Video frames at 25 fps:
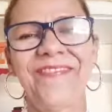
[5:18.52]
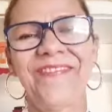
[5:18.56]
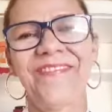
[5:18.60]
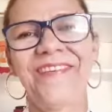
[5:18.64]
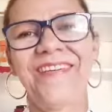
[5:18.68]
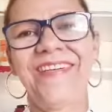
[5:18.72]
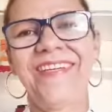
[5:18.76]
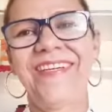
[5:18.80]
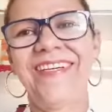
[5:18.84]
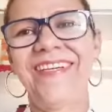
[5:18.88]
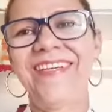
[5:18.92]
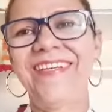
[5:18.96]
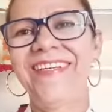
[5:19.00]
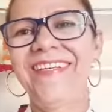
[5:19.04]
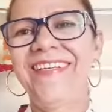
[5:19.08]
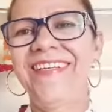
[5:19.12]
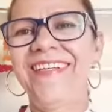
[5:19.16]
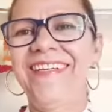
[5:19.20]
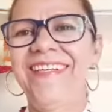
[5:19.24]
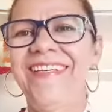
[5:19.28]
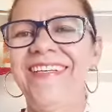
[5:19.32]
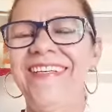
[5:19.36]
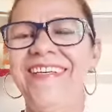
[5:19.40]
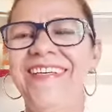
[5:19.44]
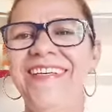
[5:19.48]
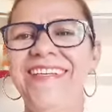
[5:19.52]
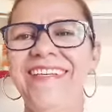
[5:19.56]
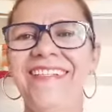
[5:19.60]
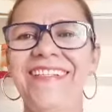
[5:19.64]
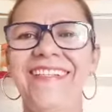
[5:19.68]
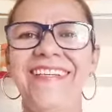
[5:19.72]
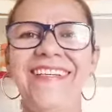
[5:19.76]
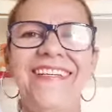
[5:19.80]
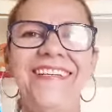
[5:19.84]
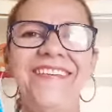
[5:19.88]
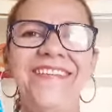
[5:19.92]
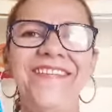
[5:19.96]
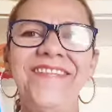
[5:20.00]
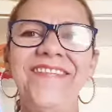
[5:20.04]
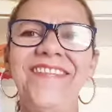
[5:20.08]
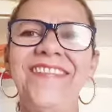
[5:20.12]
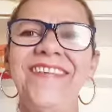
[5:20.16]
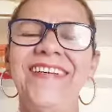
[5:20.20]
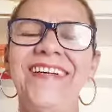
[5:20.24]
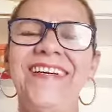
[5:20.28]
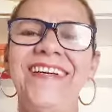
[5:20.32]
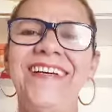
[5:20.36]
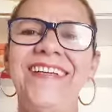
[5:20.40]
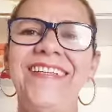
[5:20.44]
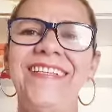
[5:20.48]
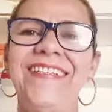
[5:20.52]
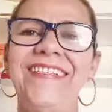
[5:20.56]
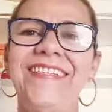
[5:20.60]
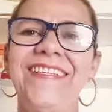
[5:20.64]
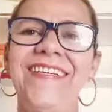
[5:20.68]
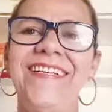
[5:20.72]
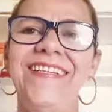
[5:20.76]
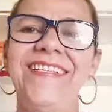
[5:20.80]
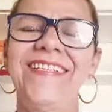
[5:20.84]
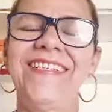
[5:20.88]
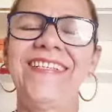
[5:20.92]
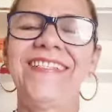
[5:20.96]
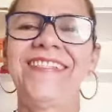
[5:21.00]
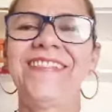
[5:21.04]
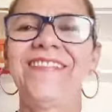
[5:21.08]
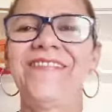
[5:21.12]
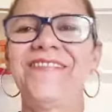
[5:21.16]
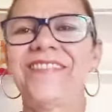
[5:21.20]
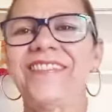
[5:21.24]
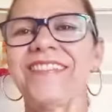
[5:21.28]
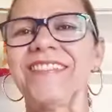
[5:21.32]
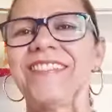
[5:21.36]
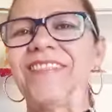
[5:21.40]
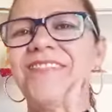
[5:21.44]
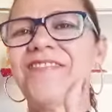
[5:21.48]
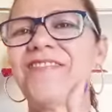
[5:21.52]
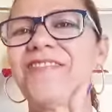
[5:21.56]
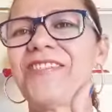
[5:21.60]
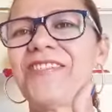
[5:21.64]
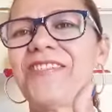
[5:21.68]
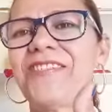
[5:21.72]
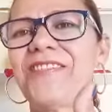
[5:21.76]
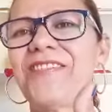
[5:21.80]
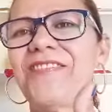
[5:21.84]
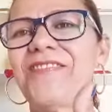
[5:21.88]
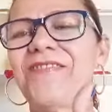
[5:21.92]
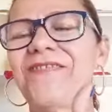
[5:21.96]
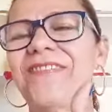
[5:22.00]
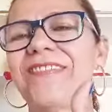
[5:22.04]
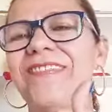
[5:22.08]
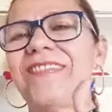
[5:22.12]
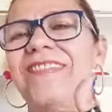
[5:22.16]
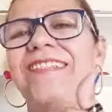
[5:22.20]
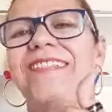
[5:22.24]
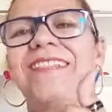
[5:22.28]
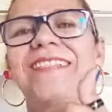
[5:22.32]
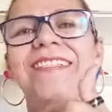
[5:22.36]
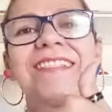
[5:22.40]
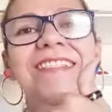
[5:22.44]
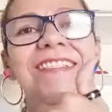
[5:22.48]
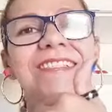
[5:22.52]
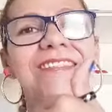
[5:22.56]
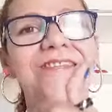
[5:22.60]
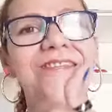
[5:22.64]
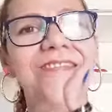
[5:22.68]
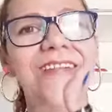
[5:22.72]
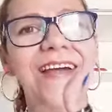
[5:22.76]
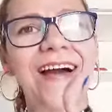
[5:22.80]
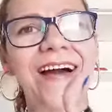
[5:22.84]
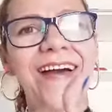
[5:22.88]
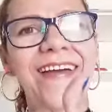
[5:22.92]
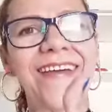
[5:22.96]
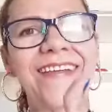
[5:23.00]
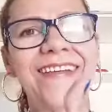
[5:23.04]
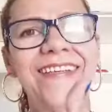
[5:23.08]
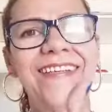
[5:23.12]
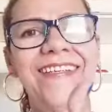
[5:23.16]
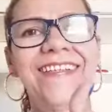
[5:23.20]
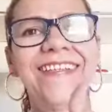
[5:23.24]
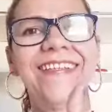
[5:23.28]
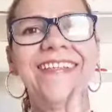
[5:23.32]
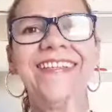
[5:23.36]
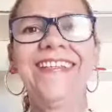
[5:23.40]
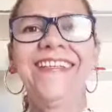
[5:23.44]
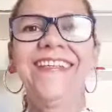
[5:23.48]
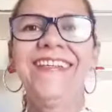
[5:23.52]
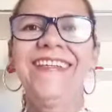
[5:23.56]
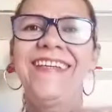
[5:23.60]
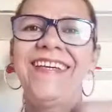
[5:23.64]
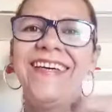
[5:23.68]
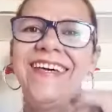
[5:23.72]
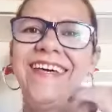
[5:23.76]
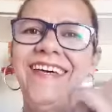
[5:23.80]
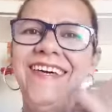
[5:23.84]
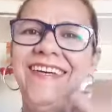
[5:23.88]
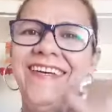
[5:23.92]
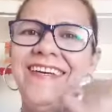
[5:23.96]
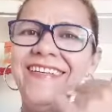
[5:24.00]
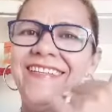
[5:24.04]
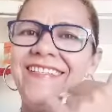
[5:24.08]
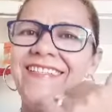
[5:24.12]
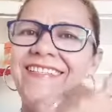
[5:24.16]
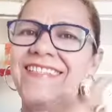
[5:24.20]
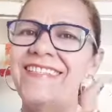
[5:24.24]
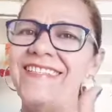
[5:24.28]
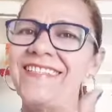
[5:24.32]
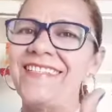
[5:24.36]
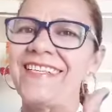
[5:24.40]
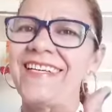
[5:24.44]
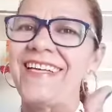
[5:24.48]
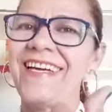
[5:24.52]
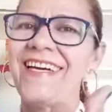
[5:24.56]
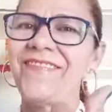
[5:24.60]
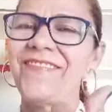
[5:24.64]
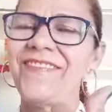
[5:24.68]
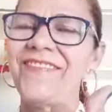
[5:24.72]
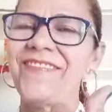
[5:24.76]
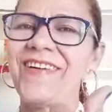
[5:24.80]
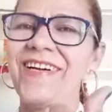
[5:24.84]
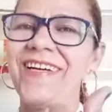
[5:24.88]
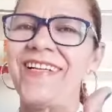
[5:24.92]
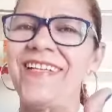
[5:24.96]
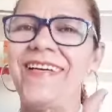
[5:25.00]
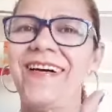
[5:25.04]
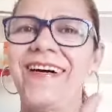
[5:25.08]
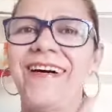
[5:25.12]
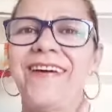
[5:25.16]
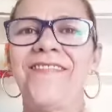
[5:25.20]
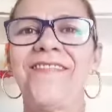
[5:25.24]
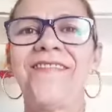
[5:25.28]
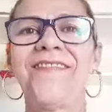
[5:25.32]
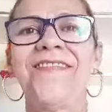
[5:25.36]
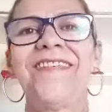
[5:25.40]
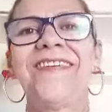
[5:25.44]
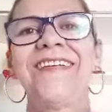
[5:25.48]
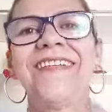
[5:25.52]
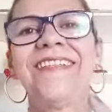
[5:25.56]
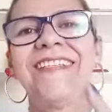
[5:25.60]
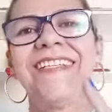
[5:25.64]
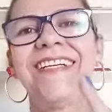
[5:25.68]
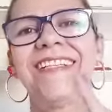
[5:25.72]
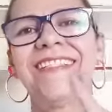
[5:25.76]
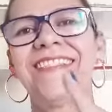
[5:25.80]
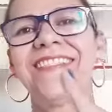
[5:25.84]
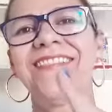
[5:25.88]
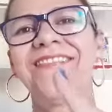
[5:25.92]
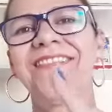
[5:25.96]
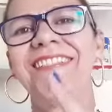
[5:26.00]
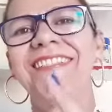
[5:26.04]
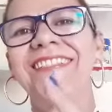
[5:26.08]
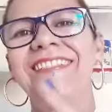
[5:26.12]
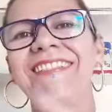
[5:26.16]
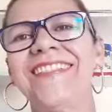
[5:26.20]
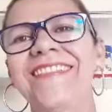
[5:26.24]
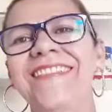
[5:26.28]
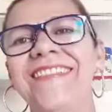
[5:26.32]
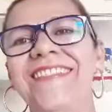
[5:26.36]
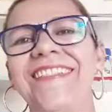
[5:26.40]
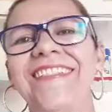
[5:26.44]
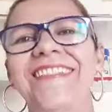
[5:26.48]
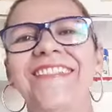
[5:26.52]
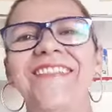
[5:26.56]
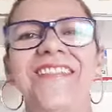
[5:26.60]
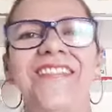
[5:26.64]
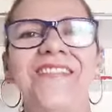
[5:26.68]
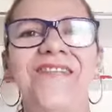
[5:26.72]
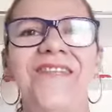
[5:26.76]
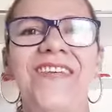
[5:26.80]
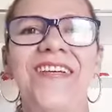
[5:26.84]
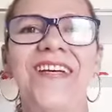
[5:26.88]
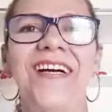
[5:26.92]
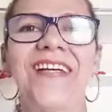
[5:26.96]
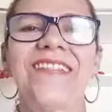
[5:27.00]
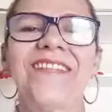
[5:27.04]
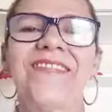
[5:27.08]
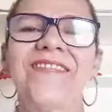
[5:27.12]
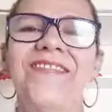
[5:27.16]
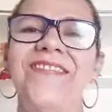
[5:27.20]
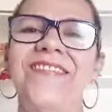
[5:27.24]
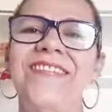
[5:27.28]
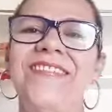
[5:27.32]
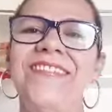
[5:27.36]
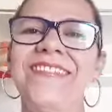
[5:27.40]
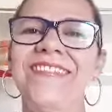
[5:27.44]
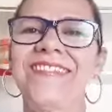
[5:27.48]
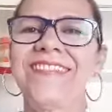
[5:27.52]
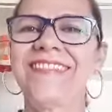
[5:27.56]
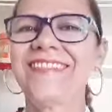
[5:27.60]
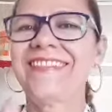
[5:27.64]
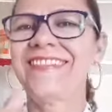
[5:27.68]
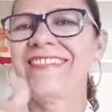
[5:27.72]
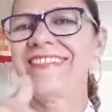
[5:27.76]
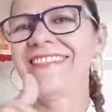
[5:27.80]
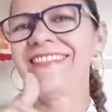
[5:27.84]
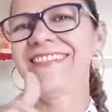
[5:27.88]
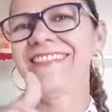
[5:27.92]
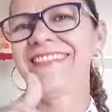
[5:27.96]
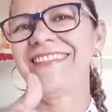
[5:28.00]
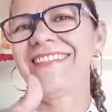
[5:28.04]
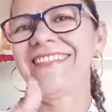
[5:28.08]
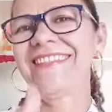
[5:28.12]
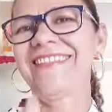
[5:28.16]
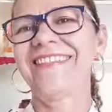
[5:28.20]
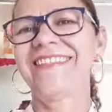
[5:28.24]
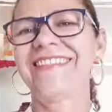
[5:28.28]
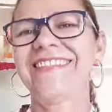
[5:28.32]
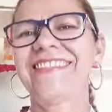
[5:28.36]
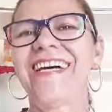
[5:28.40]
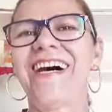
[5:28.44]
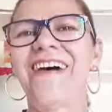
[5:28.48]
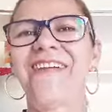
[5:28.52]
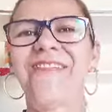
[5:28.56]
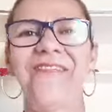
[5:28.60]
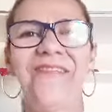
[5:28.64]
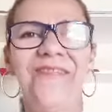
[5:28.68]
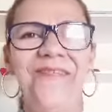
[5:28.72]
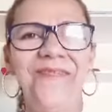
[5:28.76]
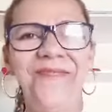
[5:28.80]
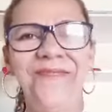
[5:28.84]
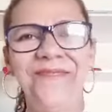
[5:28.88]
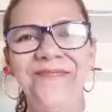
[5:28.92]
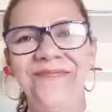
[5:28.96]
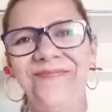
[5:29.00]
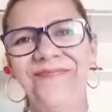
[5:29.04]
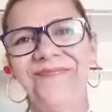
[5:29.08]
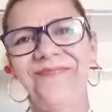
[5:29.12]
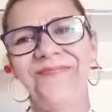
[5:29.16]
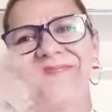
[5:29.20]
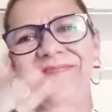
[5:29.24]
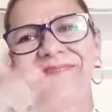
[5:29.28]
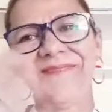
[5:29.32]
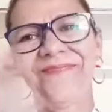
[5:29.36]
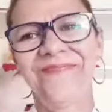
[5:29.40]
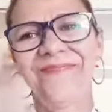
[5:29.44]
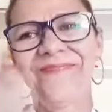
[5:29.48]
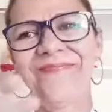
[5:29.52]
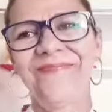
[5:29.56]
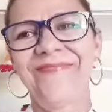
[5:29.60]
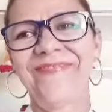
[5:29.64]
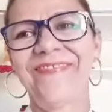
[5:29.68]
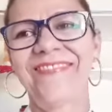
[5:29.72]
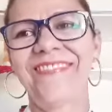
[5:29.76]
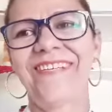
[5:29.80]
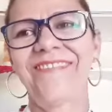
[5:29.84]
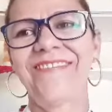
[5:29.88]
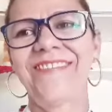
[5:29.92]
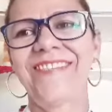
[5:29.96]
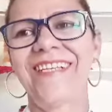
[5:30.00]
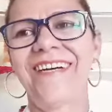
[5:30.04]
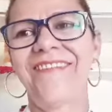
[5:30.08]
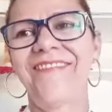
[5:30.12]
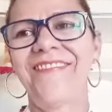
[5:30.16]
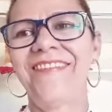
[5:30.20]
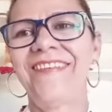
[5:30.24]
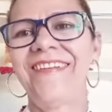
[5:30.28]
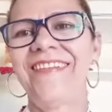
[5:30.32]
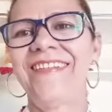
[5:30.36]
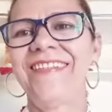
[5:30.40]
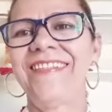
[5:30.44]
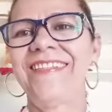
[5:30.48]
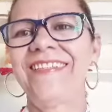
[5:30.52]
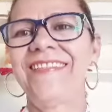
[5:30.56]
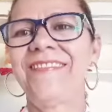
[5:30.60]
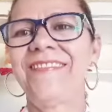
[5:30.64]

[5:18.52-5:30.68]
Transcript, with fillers: Ok? Então é isso aí. Se você gostou, você deixa o seu like, é, se inscreve no canal e ativa o sininho das notificações. Tchau. Tchau, tchau.